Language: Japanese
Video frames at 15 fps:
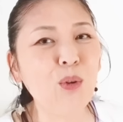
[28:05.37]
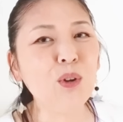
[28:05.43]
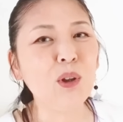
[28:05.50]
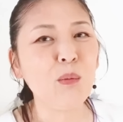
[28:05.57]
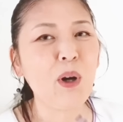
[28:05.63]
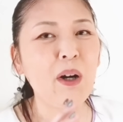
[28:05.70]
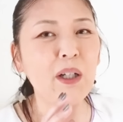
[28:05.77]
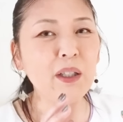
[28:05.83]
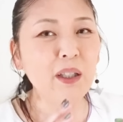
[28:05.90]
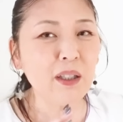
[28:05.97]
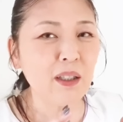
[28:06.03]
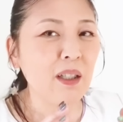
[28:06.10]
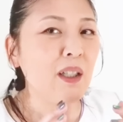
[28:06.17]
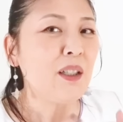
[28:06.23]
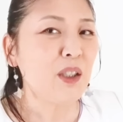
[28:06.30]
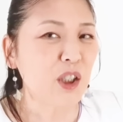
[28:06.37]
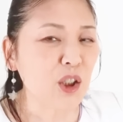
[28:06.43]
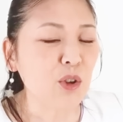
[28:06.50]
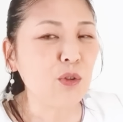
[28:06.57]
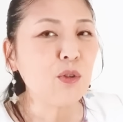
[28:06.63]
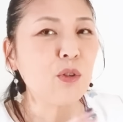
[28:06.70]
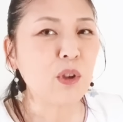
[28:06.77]
方に回り、地
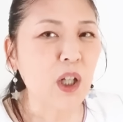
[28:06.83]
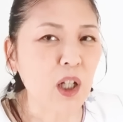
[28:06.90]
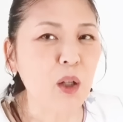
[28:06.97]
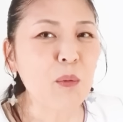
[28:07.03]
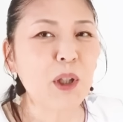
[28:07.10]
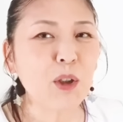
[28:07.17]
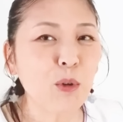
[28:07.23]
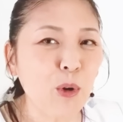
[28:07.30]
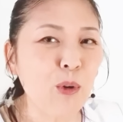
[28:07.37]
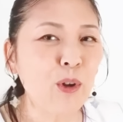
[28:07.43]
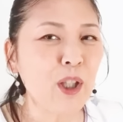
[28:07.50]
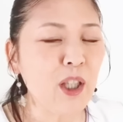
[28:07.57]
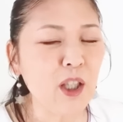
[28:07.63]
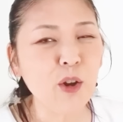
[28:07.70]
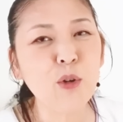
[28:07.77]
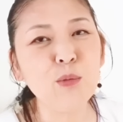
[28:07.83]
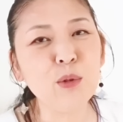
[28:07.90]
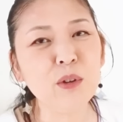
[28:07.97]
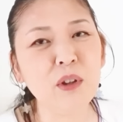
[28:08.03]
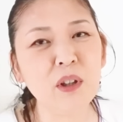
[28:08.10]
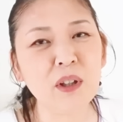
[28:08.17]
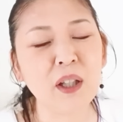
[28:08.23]
球の仲間の栄養
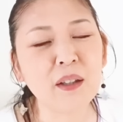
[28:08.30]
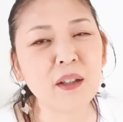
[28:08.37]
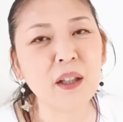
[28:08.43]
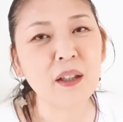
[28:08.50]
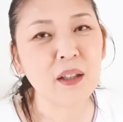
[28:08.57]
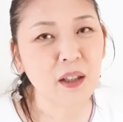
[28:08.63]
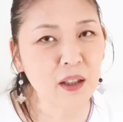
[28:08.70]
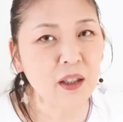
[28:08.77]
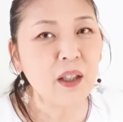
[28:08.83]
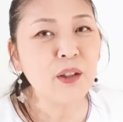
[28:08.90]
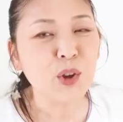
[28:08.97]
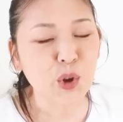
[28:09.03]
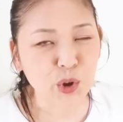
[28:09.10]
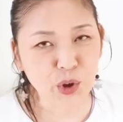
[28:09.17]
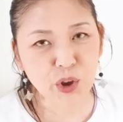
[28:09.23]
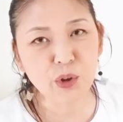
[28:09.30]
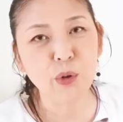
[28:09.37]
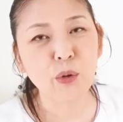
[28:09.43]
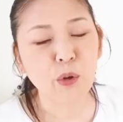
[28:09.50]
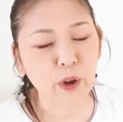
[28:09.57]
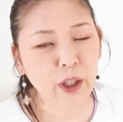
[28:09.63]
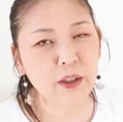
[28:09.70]
分になっていき、土
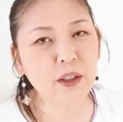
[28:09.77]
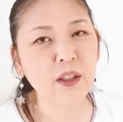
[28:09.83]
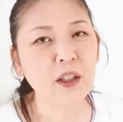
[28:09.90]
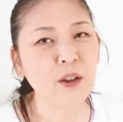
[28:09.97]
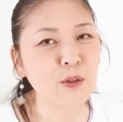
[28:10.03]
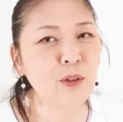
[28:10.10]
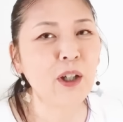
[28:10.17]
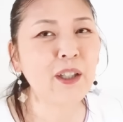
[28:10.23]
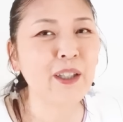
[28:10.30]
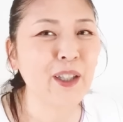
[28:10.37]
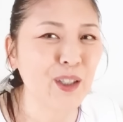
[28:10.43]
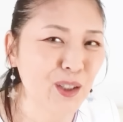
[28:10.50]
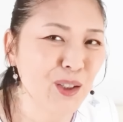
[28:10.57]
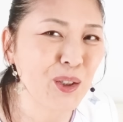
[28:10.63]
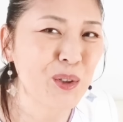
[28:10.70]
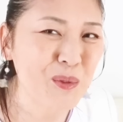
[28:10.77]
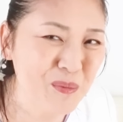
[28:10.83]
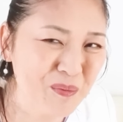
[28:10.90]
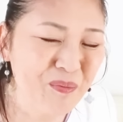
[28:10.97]
を肥やしていくわけです。